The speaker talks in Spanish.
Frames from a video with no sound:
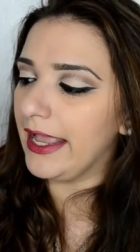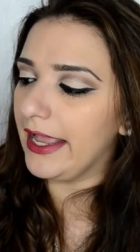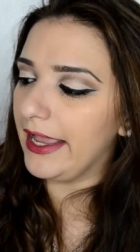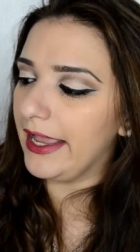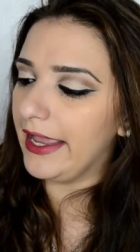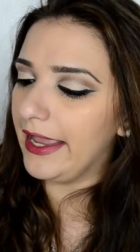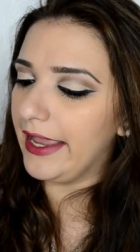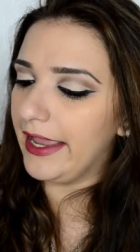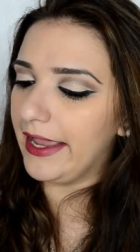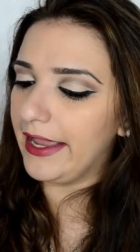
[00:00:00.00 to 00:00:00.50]

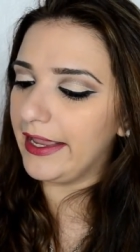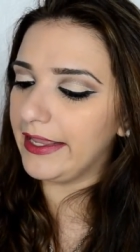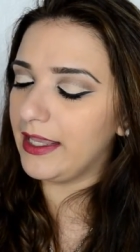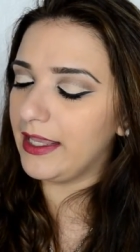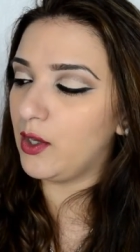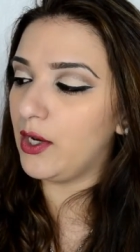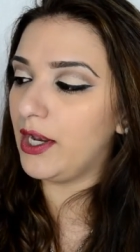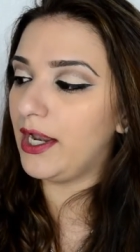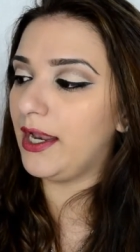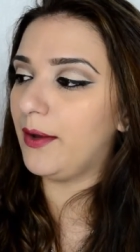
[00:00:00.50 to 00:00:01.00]
y
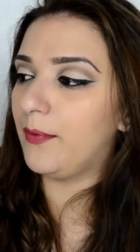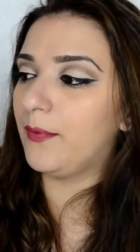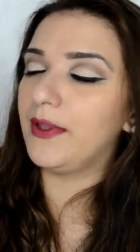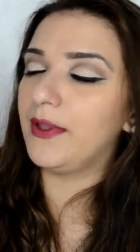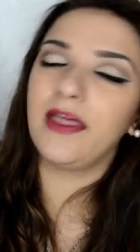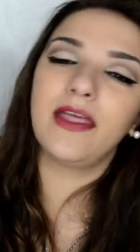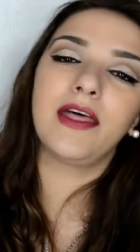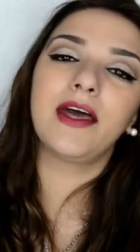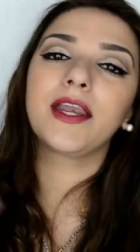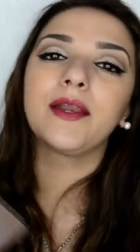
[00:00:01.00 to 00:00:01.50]
ahora les voy
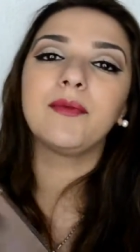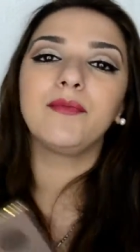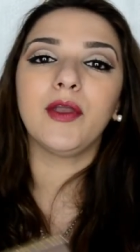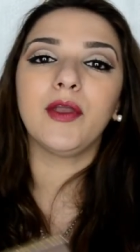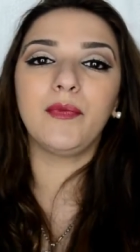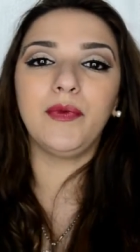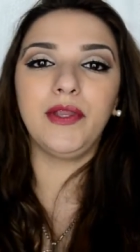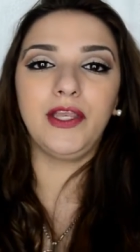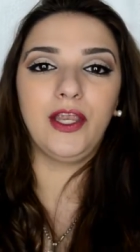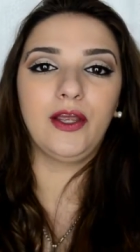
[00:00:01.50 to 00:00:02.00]
a dar mi
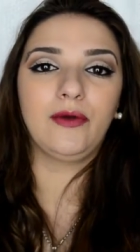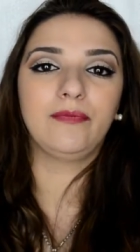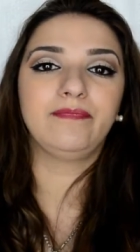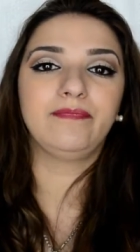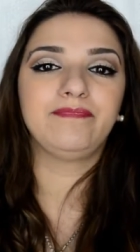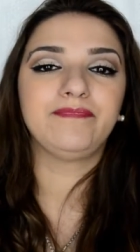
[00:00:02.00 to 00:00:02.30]
opinión.